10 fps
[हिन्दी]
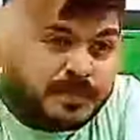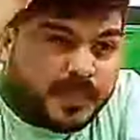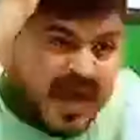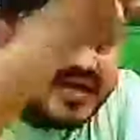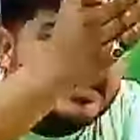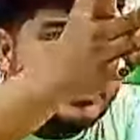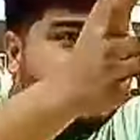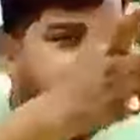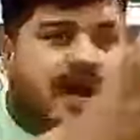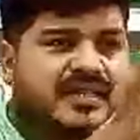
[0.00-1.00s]
प्राइस की
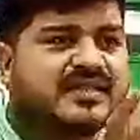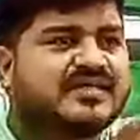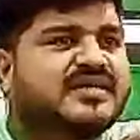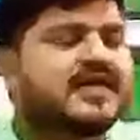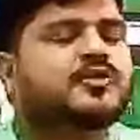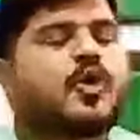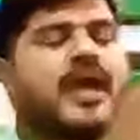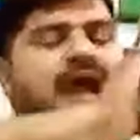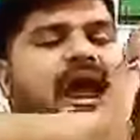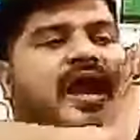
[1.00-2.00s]
बात की जाए तो
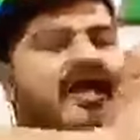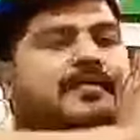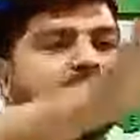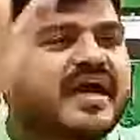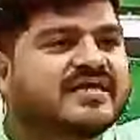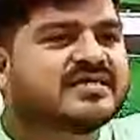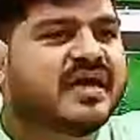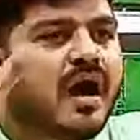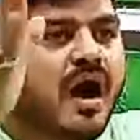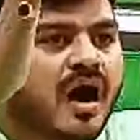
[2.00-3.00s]
एंड प्राइस है
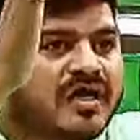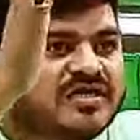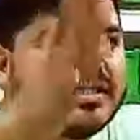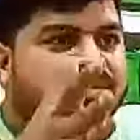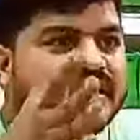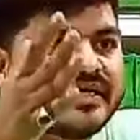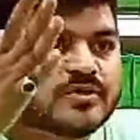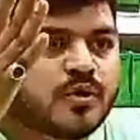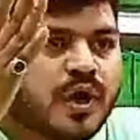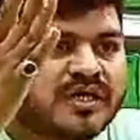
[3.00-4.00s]
आठ जीबी एक
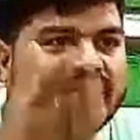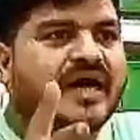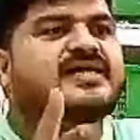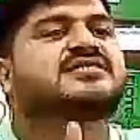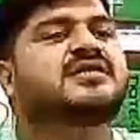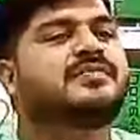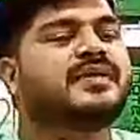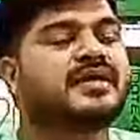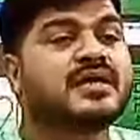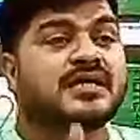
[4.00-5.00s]
सौ अट्ठाईस जीबी